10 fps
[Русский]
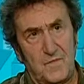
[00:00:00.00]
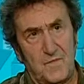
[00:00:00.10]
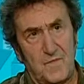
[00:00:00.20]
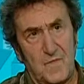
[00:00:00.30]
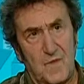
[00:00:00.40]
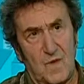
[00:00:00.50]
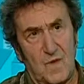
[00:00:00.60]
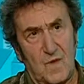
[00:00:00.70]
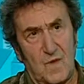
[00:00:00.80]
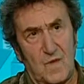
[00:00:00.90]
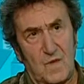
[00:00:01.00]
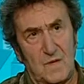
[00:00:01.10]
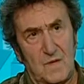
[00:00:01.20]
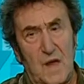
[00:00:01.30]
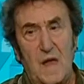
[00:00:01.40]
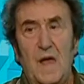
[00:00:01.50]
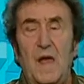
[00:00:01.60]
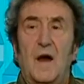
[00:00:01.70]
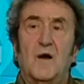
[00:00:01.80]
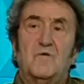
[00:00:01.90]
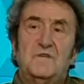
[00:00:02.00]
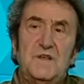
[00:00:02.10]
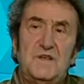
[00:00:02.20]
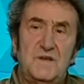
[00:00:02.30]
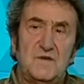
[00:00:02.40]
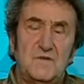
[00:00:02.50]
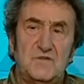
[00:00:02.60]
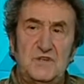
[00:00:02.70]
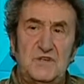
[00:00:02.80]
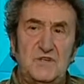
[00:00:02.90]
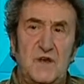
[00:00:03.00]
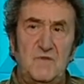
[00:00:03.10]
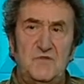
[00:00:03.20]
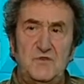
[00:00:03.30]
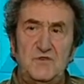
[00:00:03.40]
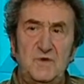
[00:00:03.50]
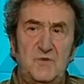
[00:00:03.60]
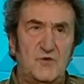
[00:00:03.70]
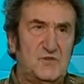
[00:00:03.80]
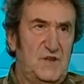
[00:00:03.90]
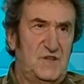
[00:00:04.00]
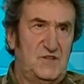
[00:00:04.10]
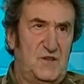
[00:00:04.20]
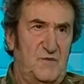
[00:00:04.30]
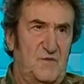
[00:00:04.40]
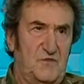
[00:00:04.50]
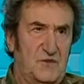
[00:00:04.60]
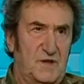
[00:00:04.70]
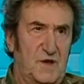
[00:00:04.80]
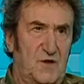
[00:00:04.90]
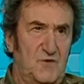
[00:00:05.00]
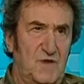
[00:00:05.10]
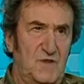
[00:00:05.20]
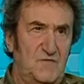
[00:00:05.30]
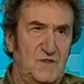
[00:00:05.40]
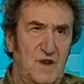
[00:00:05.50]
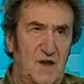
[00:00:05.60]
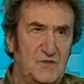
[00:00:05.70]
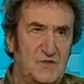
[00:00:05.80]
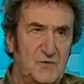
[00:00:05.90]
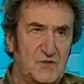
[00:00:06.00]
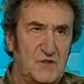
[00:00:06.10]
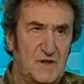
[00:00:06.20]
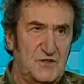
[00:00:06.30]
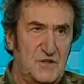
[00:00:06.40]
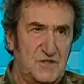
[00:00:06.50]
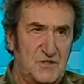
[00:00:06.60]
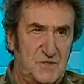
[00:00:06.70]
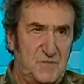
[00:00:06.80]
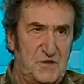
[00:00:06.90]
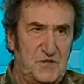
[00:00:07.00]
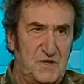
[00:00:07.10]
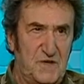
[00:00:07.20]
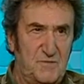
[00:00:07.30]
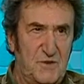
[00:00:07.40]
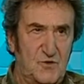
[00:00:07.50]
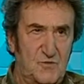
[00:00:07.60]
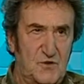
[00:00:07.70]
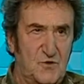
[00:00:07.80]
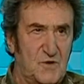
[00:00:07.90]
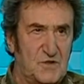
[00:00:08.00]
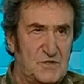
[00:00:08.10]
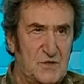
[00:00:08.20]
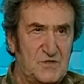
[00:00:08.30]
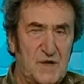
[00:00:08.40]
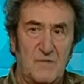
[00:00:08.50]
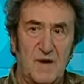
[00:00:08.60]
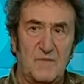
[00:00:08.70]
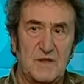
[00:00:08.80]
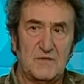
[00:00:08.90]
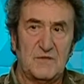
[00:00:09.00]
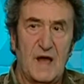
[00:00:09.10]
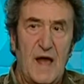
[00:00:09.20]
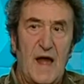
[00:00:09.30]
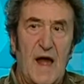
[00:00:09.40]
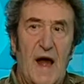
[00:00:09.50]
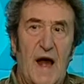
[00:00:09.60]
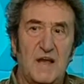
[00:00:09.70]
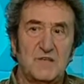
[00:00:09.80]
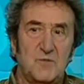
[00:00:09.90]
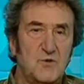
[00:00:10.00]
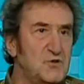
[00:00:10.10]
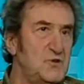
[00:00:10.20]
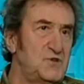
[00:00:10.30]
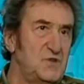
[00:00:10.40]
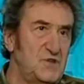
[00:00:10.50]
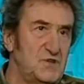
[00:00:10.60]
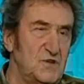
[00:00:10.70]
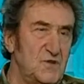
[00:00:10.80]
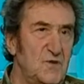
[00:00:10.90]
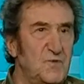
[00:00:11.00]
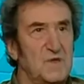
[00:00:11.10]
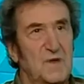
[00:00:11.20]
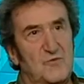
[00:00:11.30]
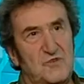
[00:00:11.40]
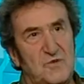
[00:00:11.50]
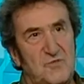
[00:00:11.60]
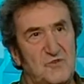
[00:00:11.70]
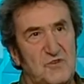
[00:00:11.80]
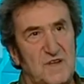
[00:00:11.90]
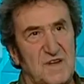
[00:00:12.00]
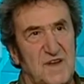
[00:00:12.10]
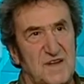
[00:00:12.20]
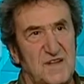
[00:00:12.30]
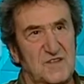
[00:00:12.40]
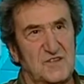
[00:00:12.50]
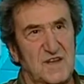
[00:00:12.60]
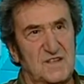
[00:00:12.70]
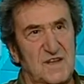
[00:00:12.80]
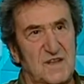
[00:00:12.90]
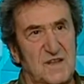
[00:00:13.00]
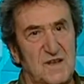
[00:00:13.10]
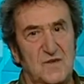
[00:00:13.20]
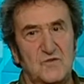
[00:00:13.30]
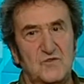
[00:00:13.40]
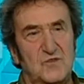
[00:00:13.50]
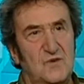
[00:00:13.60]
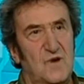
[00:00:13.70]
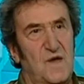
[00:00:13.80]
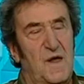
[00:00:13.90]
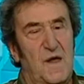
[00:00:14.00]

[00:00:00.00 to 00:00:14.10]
мемуаристика? А вы знаете, со стежками все очень просто, они сами вытекают. Угу. Они выделяются просто как желчь из печени, потом их только остается обрабатывать. А с прозой очень тяжело, потому что Пушкин когда-то сказал, э, что